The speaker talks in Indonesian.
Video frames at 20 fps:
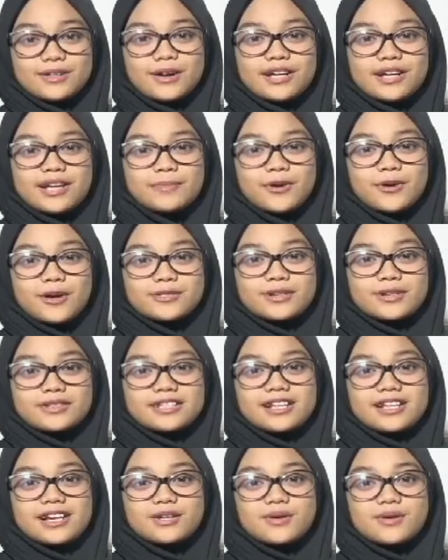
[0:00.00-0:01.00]
Kodim
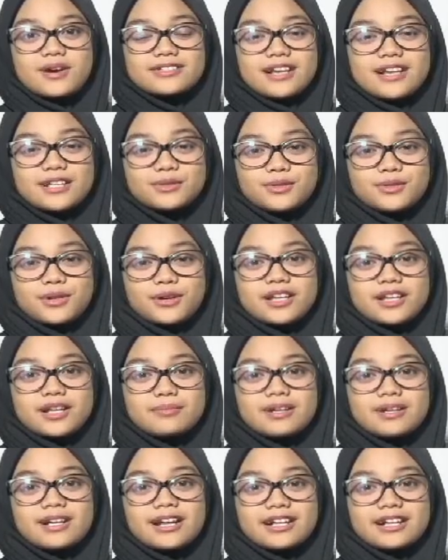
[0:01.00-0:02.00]
0321 Rohir
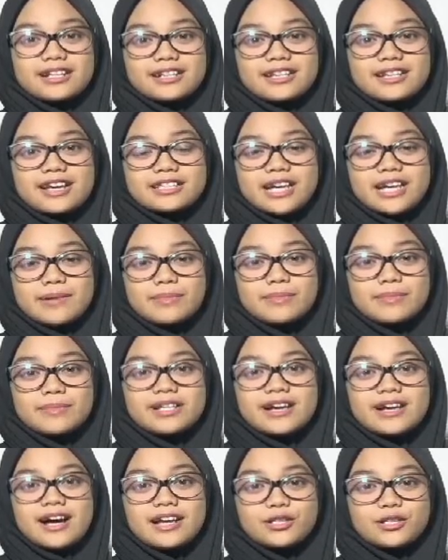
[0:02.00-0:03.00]
menggelar kegiatan
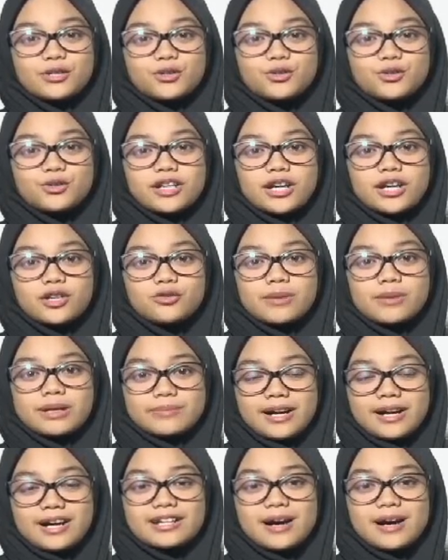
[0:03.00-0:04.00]
pembinaan kerukunan umat
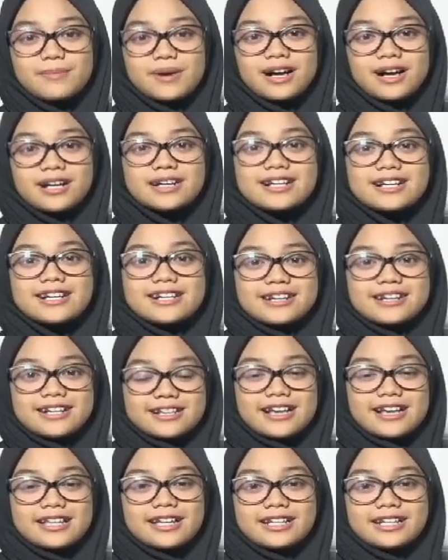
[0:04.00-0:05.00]
beragama.
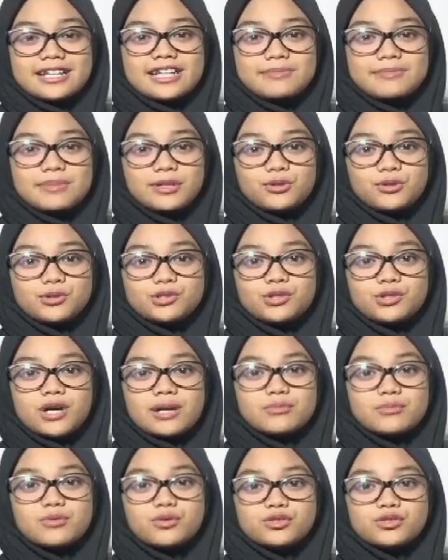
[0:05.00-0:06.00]
Kegiatan ini
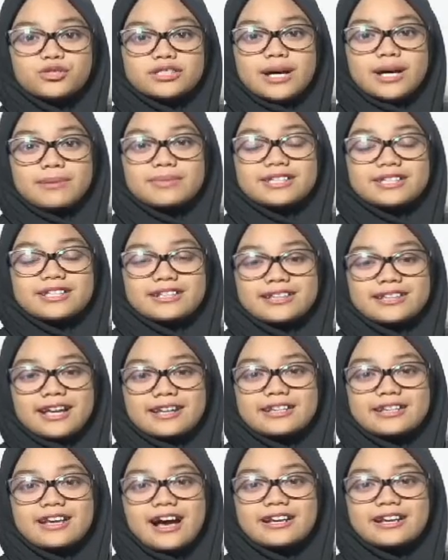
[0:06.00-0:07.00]
bertujuan mewujudkan pintar
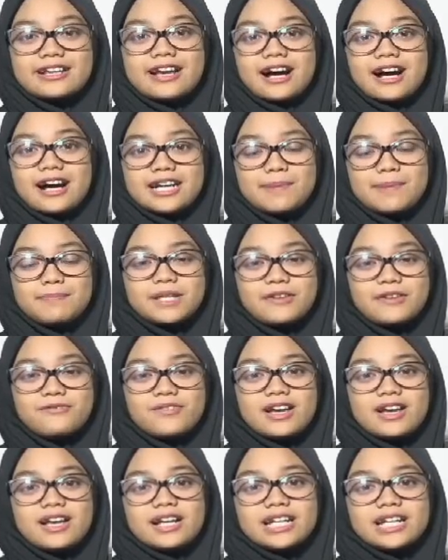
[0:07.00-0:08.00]
TNI AD yang adaptif
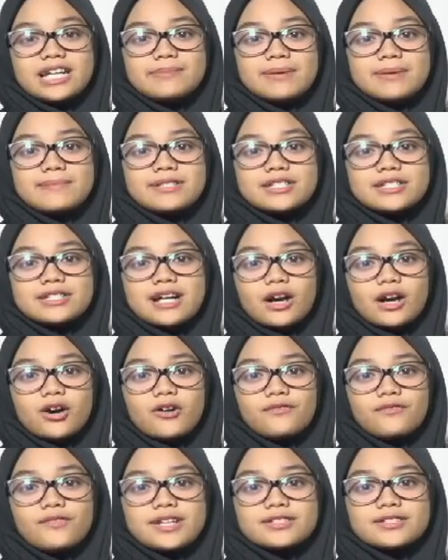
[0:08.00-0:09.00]
demi mencegah
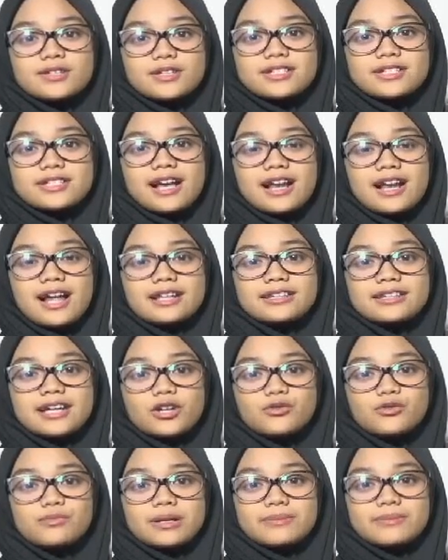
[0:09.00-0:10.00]
konflik sosial
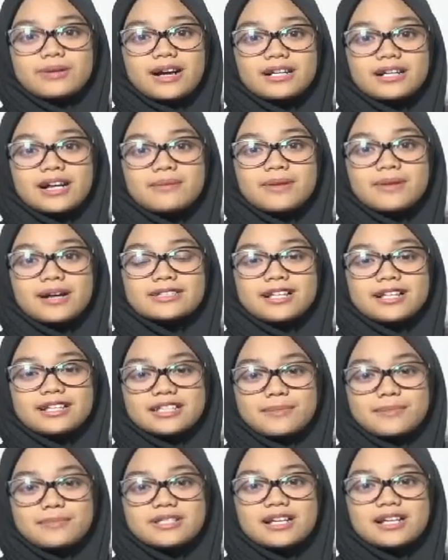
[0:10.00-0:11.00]
antar umat beragama
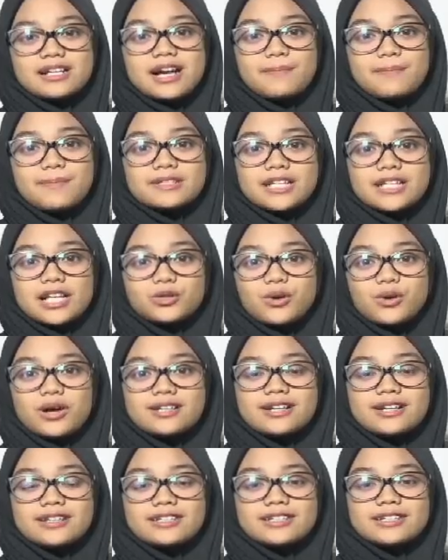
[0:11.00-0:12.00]
serta menjaga
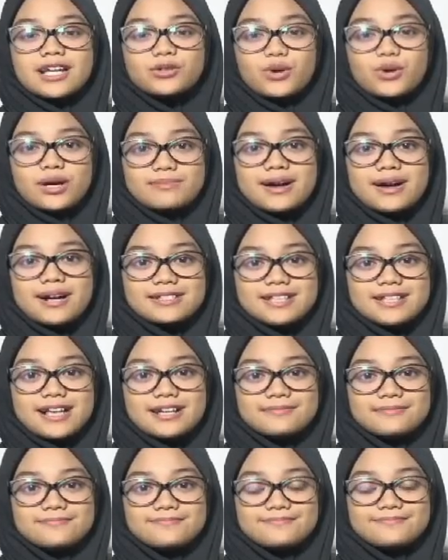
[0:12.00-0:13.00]
persatuan dan kesatuan
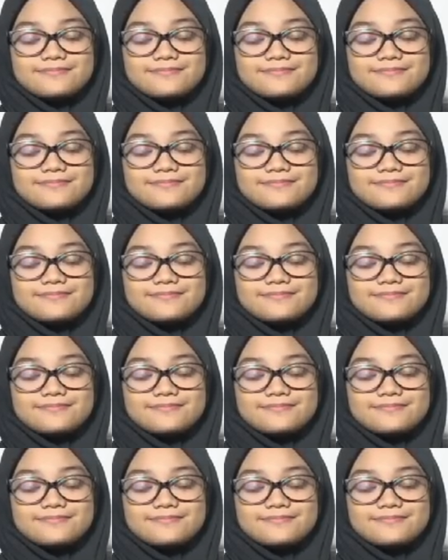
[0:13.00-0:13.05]
bangsa.